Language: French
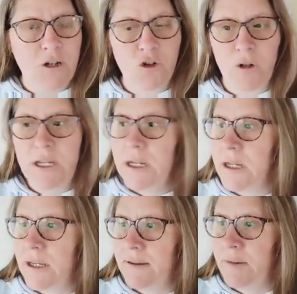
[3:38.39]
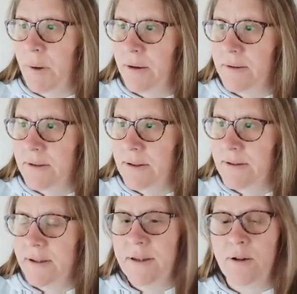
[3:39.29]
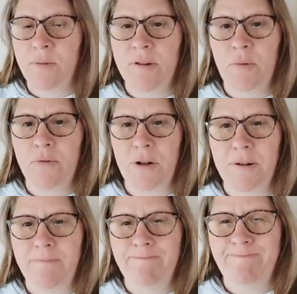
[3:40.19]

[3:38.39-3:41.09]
j'en lis quasi pas, et ça y est, il commence à pleuvoir.